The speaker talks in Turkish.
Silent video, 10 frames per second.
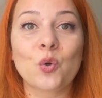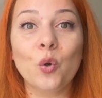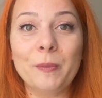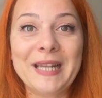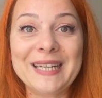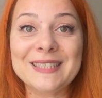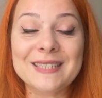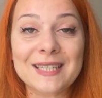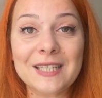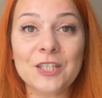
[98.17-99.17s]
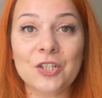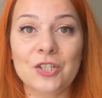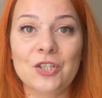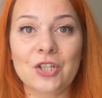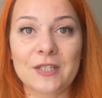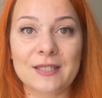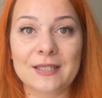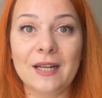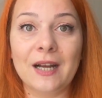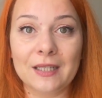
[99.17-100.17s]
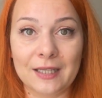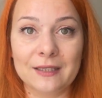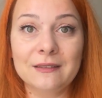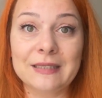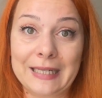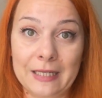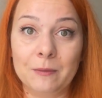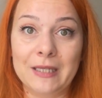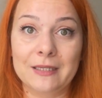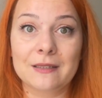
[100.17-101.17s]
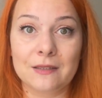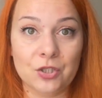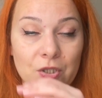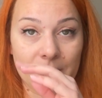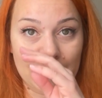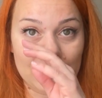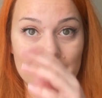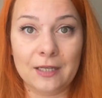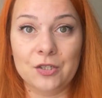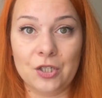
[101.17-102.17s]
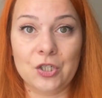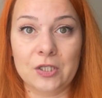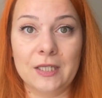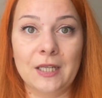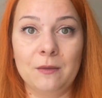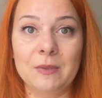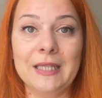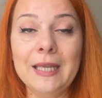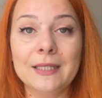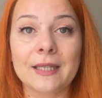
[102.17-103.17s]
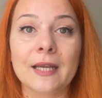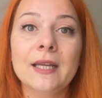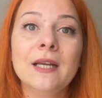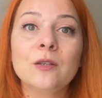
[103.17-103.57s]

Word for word: hobilerinizi de işin içerisine alan deneyimleriniz dışında hani sadece iş deneyimi değil de